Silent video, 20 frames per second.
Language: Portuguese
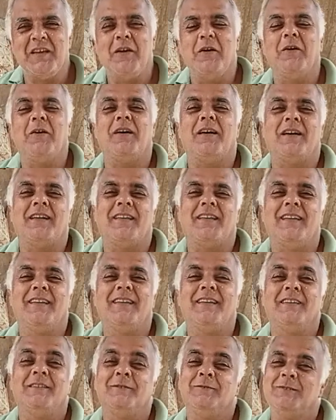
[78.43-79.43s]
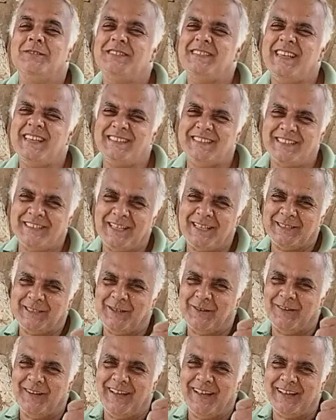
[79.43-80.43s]
Ora, não esqueça de deixar
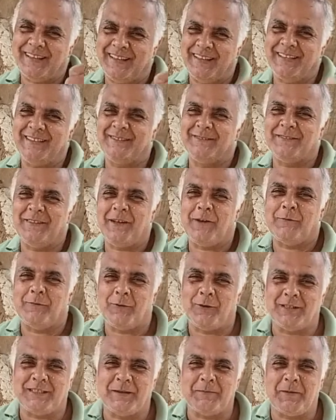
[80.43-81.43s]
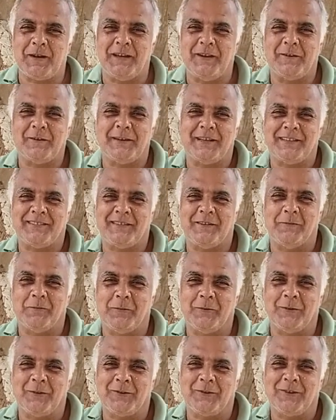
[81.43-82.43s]
um like aí, dá uma força aí pro canal crescer um
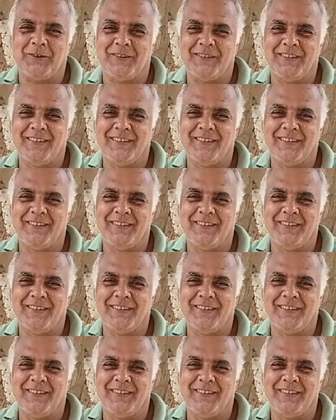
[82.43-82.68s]
pouco.